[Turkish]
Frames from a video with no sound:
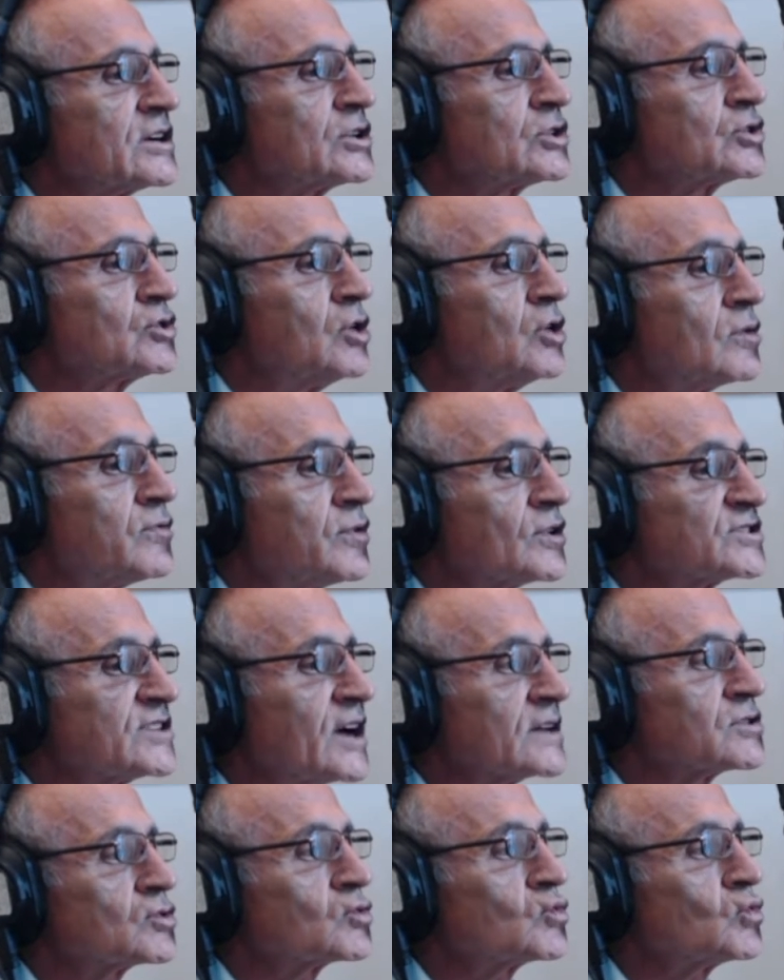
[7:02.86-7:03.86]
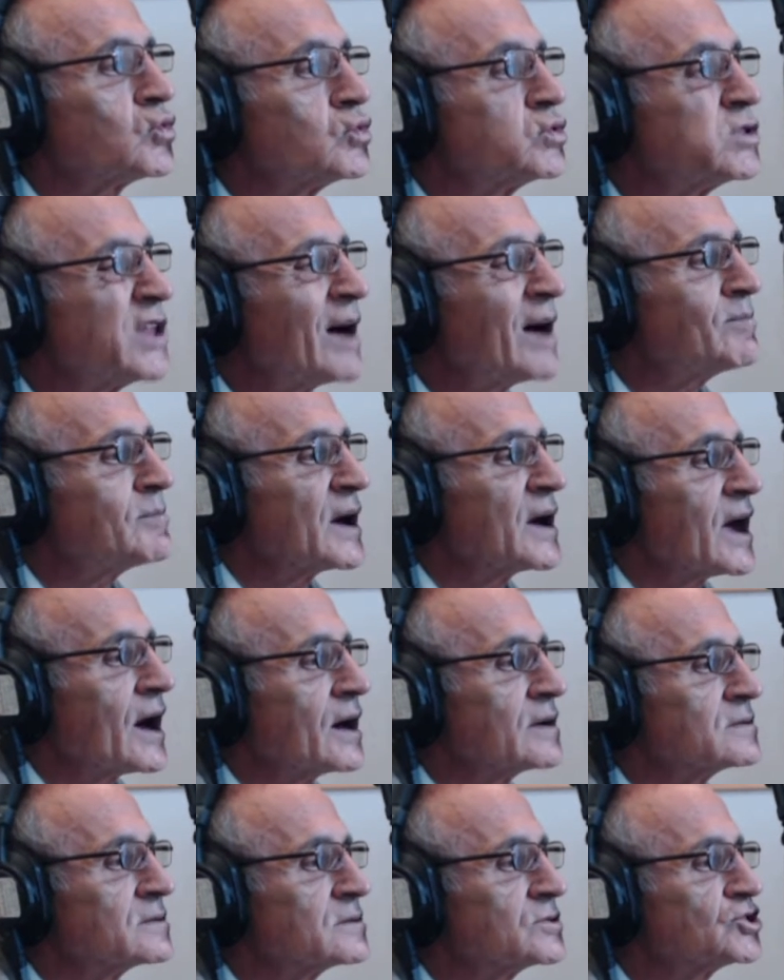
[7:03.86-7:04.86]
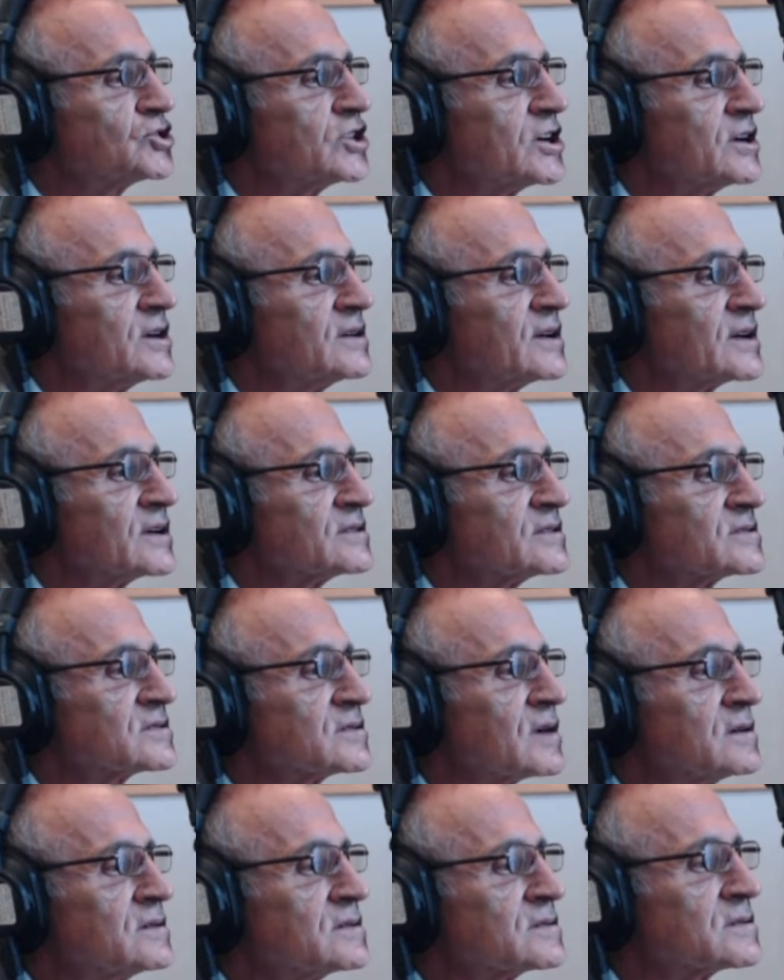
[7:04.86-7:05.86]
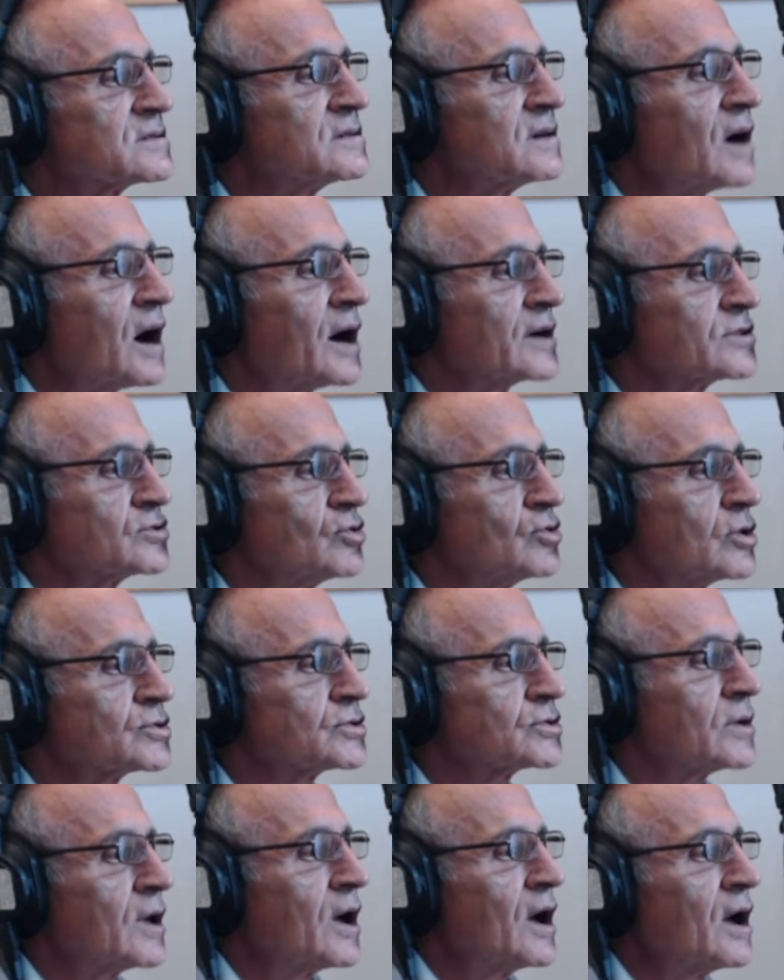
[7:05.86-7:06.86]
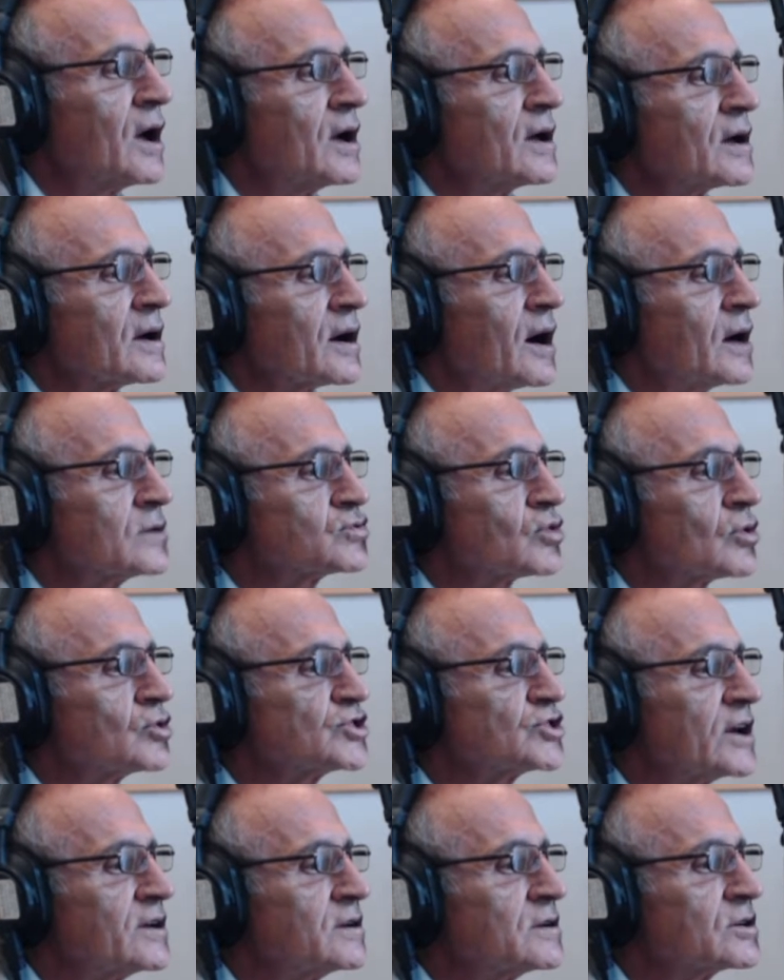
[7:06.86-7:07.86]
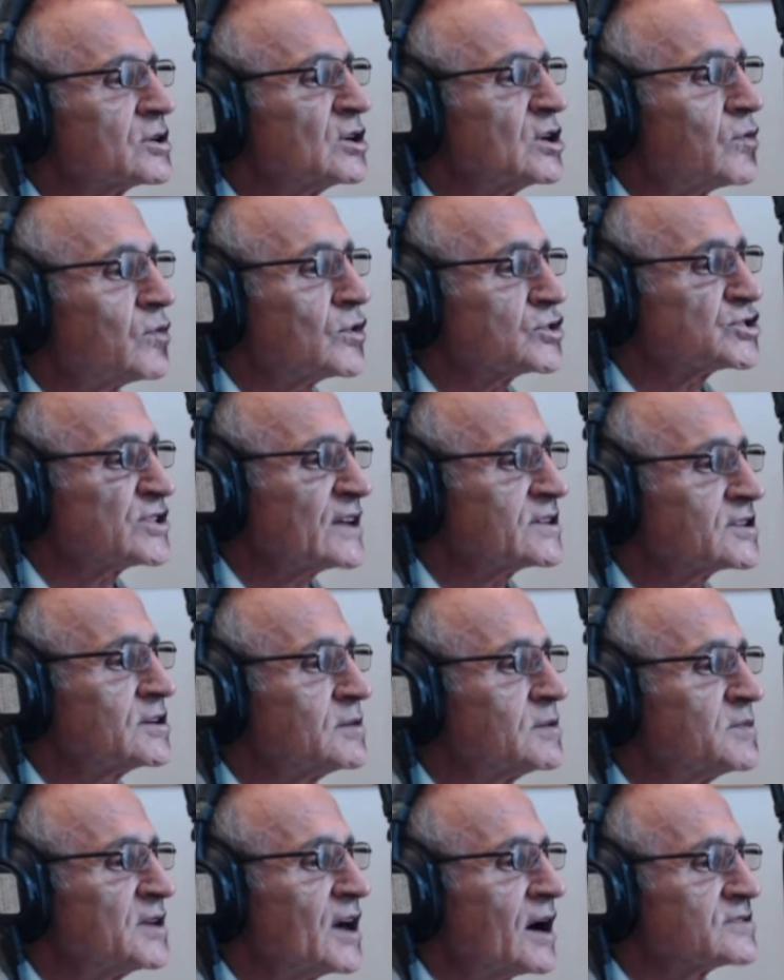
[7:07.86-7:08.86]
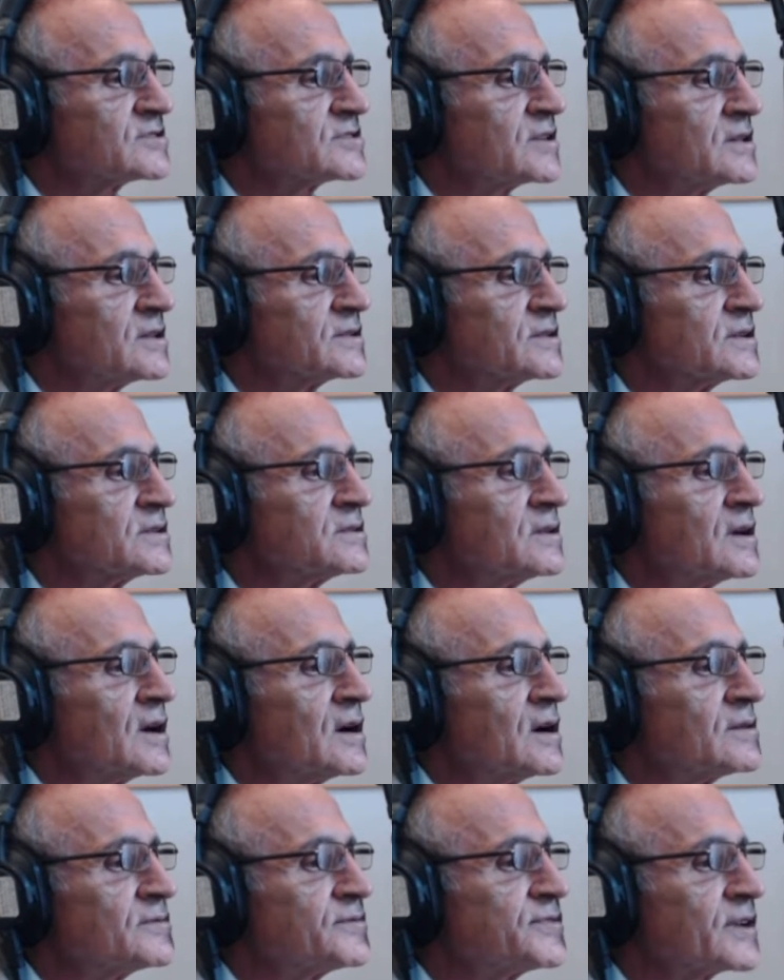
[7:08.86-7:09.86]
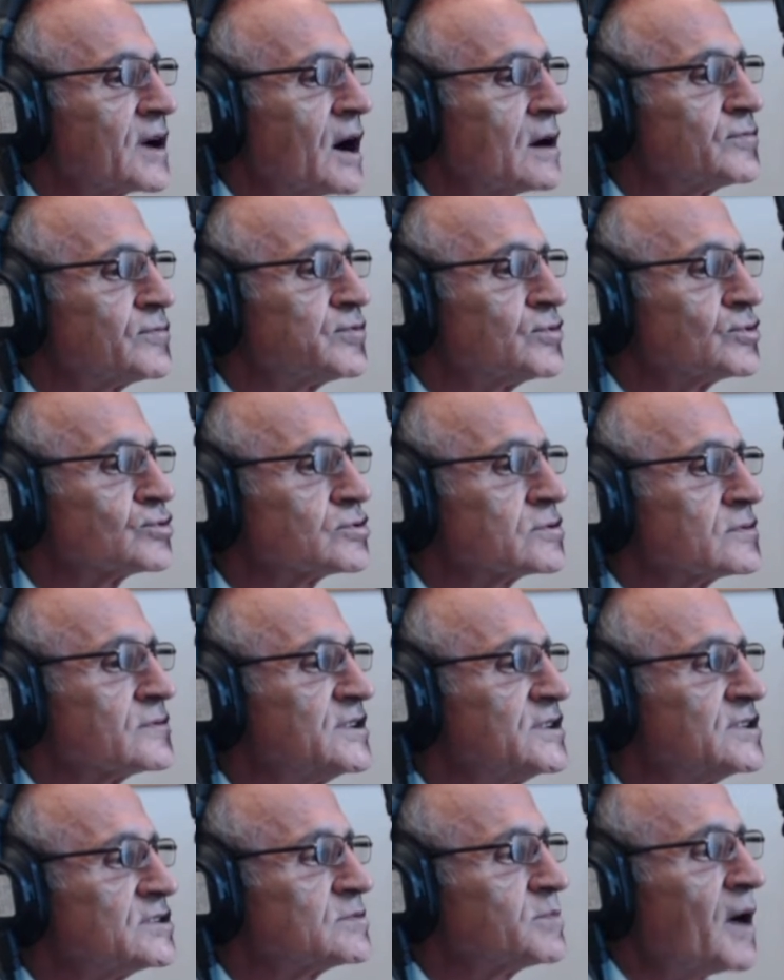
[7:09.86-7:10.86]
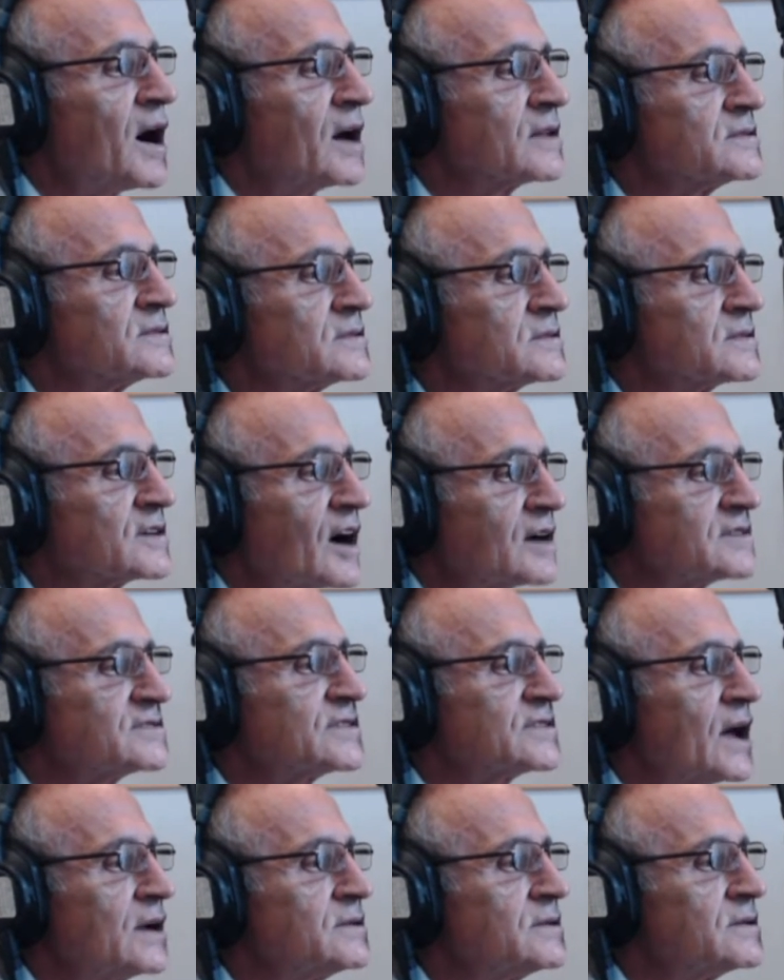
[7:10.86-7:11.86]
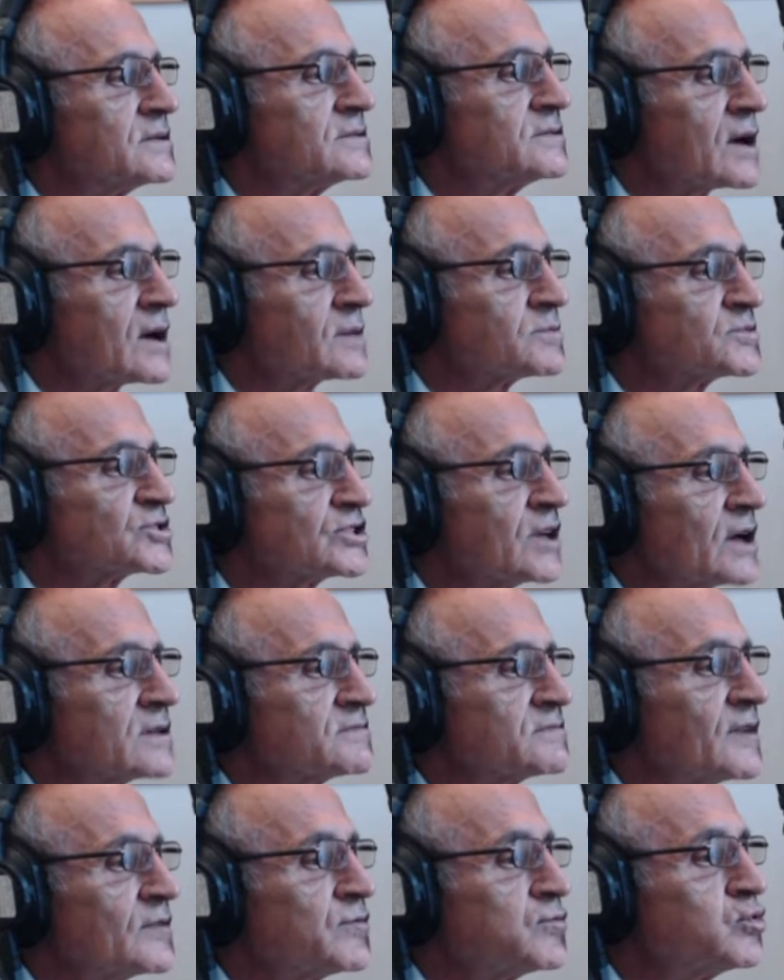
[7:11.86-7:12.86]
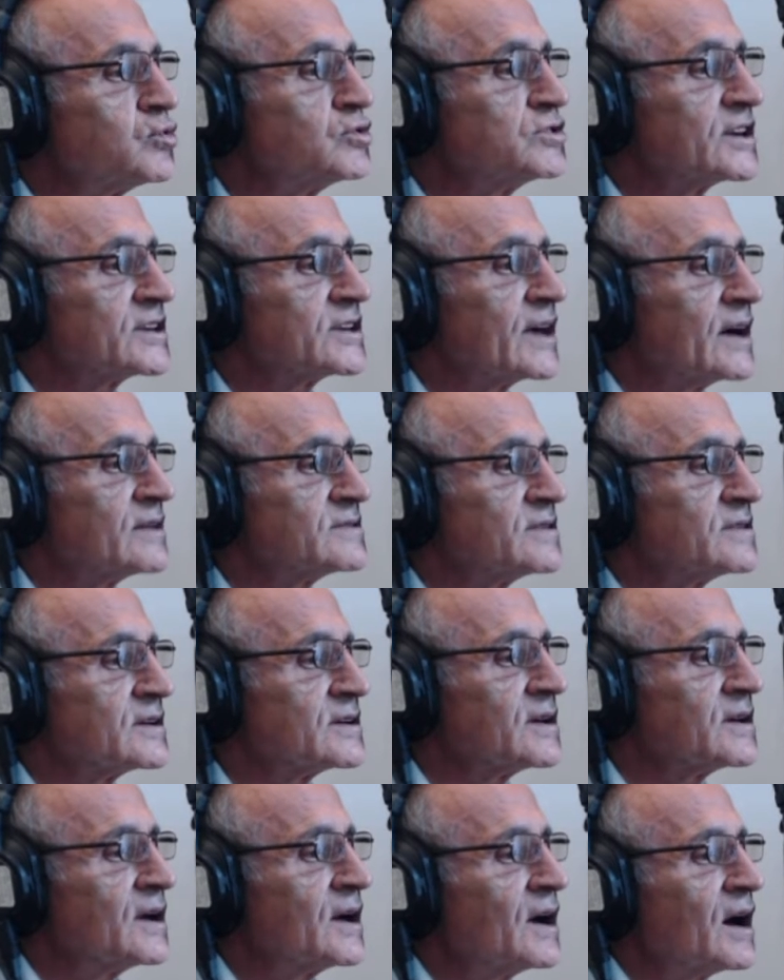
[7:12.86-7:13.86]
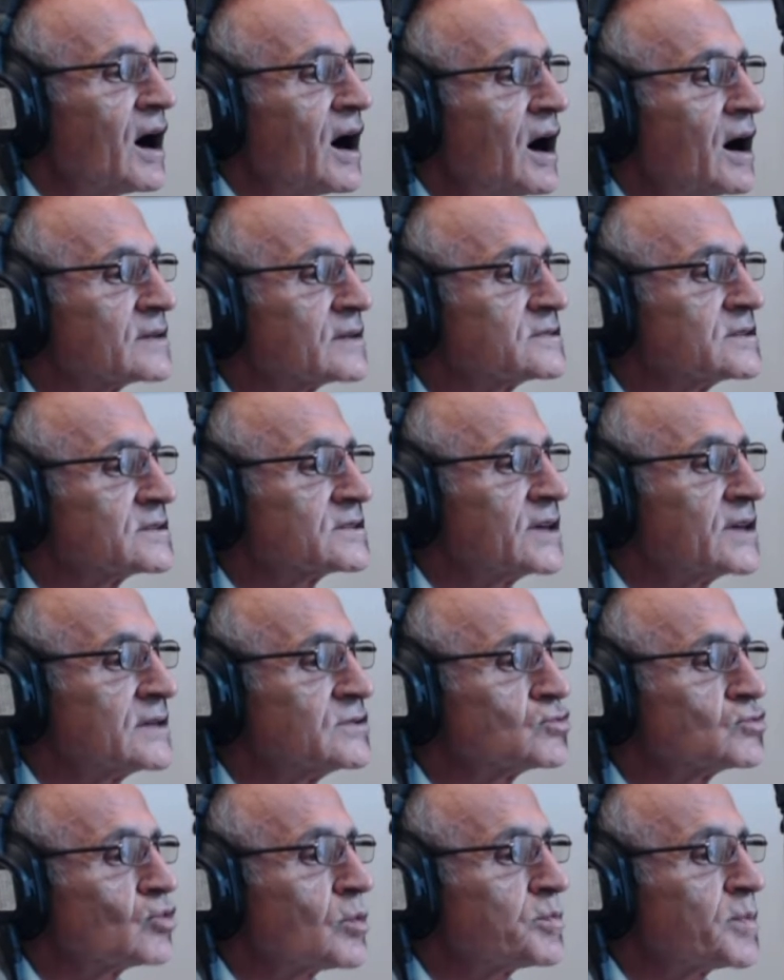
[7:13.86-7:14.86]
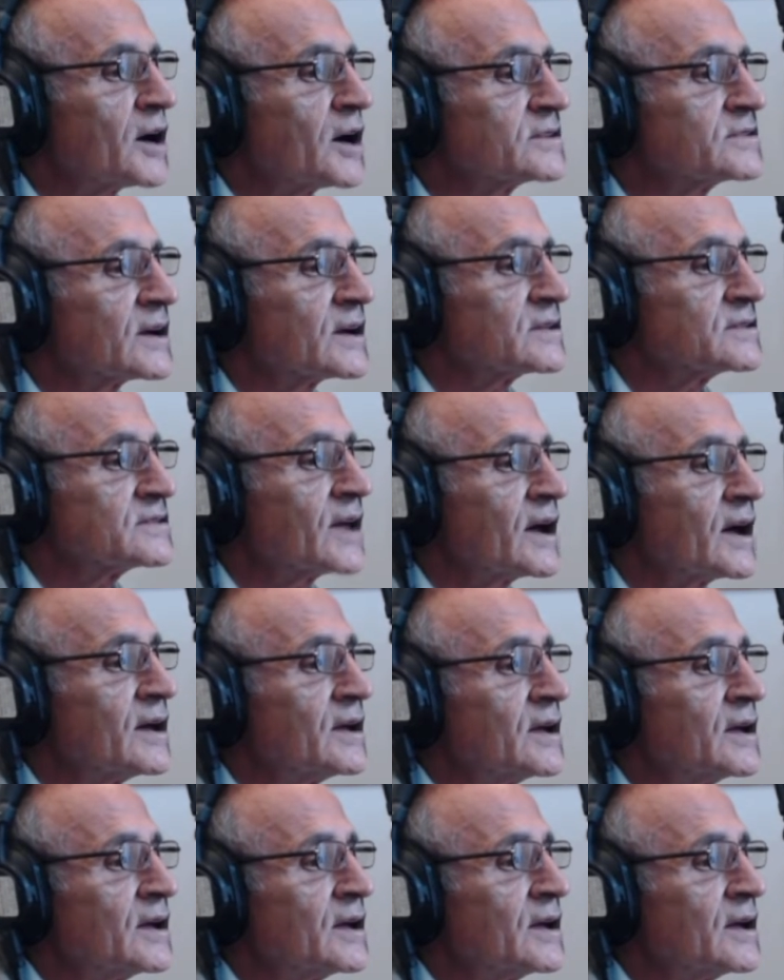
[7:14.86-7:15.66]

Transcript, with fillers: glofosat kullanmayan şehirlerin sayısı artıyor. Kanserojen glofosat kimyasalının Frankfurt, Wiesbaden, Kassel, Darmstadt ve Fulda kentleri artık kendi topraklarında